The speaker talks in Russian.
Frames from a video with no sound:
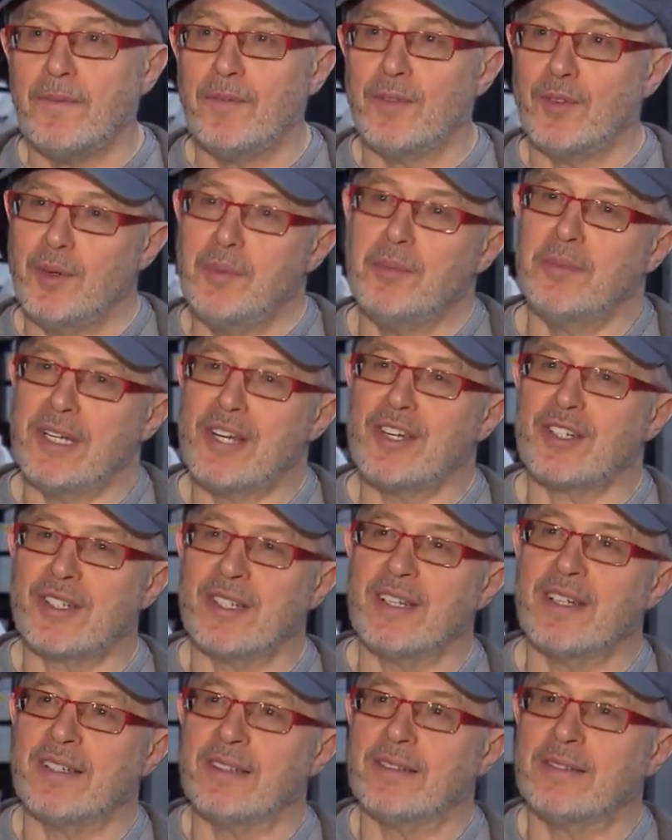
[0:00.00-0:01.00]
Ну, мы
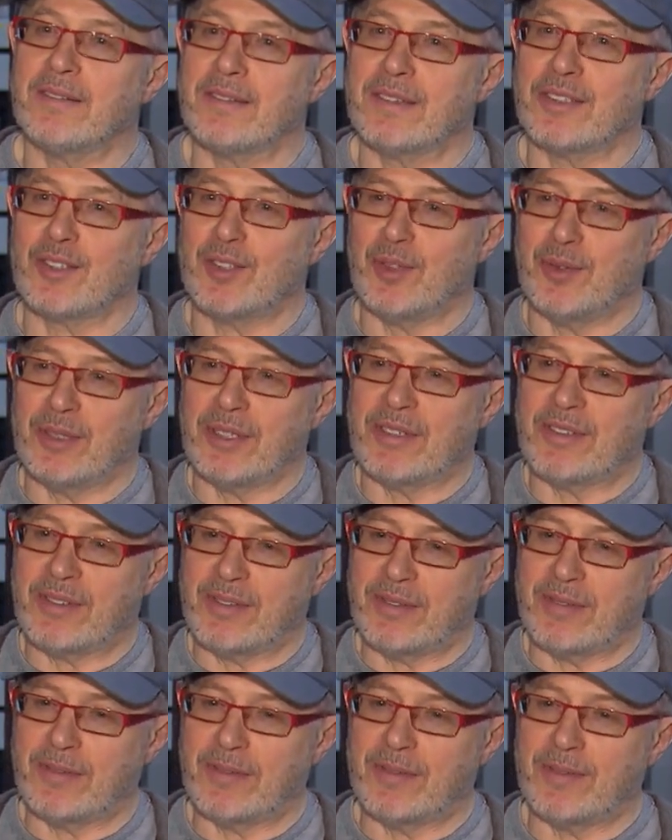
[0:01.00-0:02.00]
решили, что
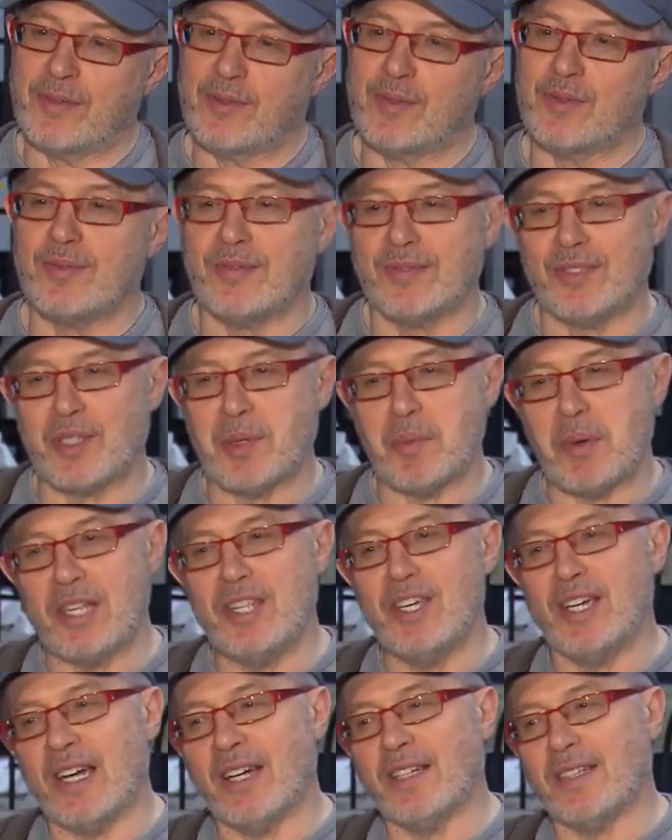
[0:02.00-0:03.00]
вот
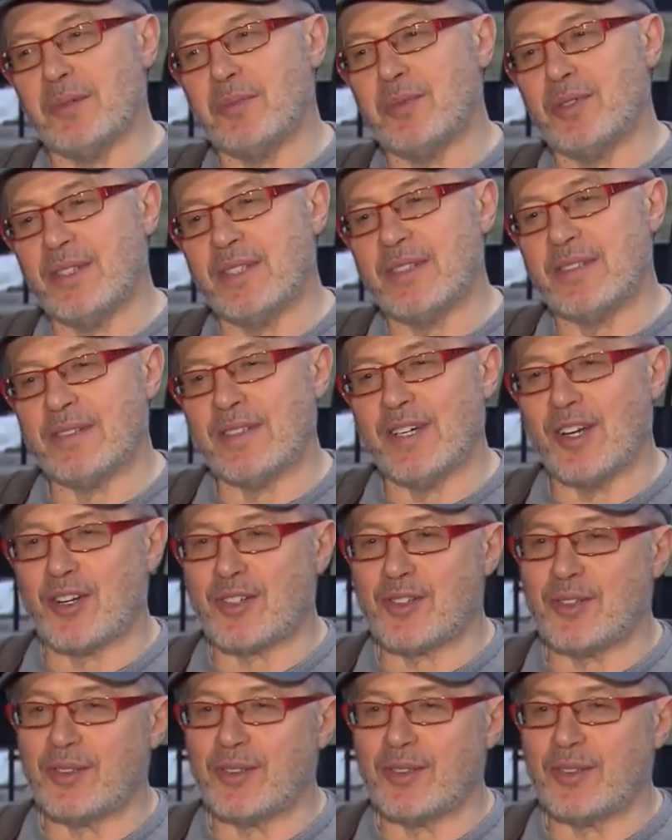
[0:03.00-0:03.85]
Шамани как-то будет хорошо.